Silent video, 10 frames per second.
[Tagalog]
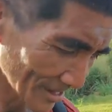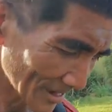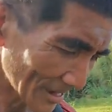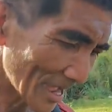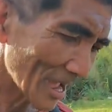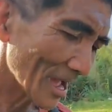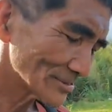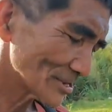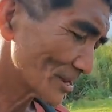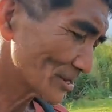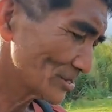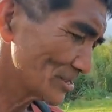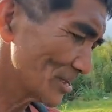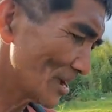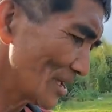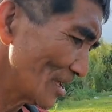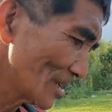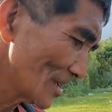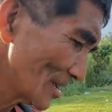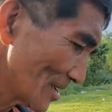Kaya kachan legit na.
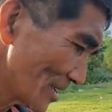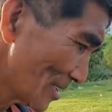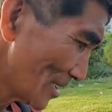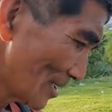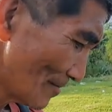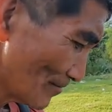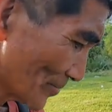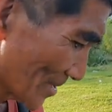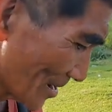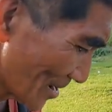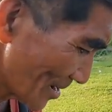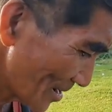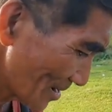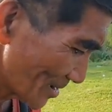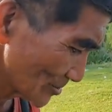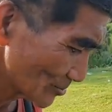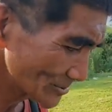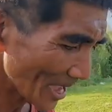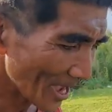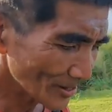Saan banda? Ito
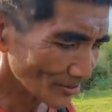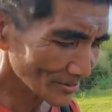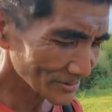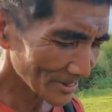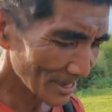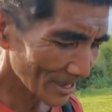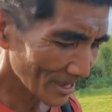sa ano, sa